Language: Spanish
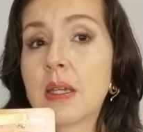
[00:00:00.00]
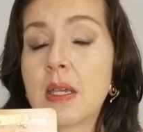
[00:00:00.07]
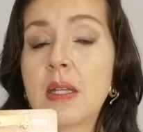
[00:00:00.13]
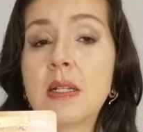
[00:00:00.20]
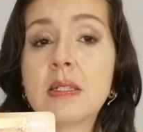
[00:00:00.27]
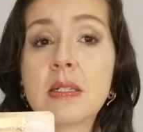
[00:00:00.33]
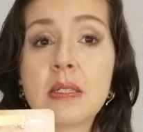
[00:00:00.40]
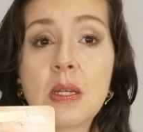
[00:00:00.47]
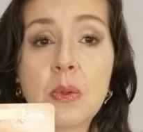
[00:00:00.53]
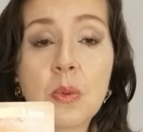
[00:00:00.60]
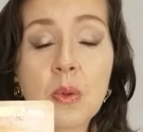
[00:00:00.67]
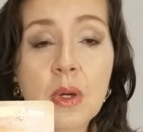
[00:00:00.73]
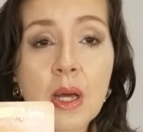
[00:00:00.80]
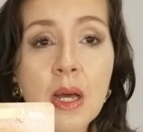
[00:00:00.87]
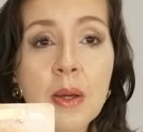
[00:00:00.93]
quieres hacer
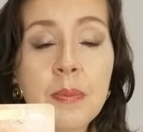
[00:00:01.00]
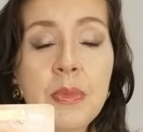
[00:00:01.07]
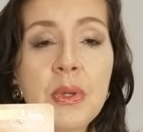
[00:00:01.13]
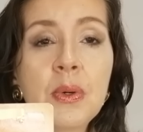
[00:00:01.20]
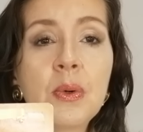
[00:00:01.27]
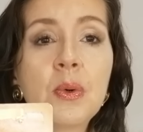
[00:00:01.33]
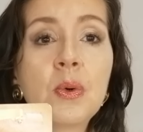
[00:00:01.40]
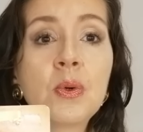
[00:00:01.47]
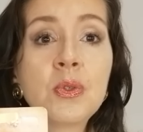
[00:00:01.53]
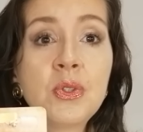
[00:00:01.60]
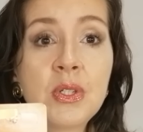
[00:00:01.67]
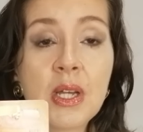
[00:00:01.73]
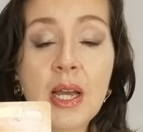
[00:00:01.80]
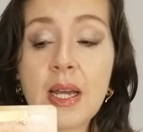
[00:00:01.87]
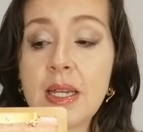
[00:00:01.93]
un cambio o
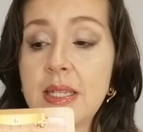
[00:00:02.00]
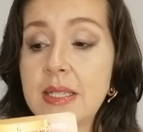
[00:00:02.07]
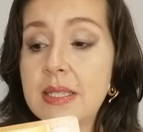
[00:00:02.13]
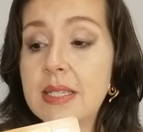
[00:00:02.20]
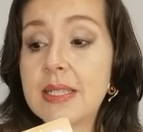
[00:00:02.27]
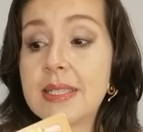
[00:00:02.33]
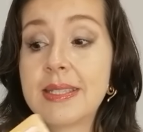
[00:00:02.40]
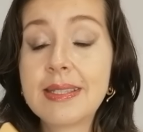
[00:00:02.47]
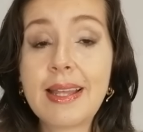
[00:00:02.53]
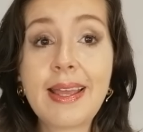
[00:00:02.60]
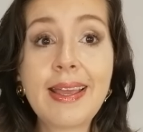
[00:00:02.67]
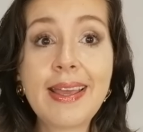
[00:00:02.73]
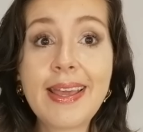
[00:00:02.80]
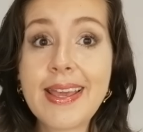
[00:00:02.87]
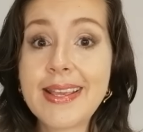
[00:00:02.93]
ya
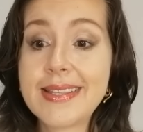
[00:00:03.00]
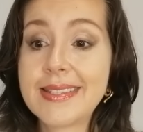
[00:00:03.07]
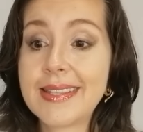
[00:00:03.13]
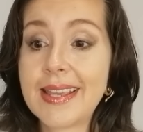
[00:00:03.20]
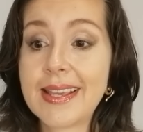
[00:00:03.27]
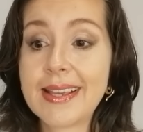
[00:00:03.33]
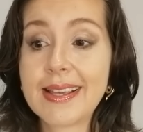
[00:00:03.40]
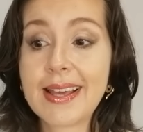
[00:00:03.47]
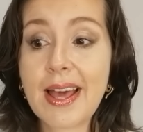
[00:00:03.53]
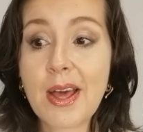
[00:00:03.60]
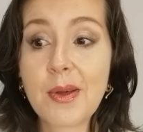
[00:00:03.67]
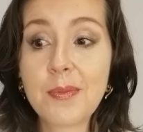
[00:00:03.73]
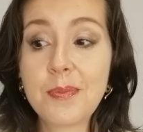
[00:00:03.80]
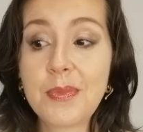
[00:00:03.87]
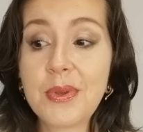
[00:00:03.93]
hiciste ese
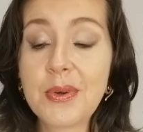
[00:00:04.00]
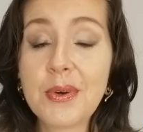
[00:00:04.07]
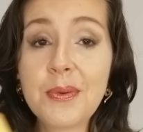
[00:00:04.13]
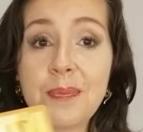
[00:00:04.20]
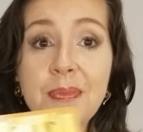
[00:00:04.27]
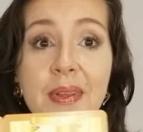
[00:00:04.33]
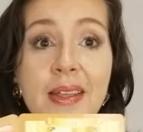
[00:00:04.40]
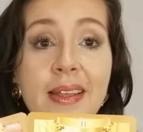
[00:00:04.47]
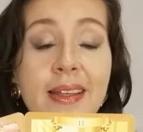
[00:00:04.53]
cambio.